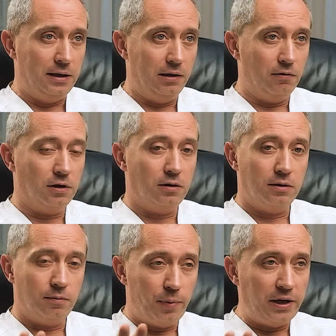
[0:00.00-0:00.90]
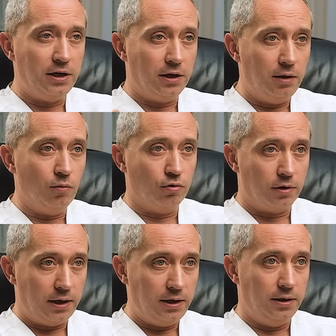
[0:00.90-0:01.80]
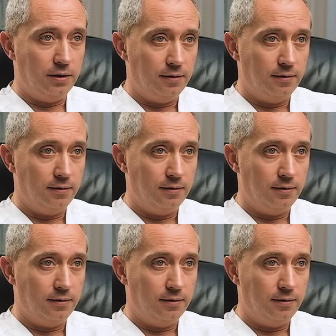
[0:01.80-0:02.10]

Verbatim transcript: И вот пойти к нему сходить,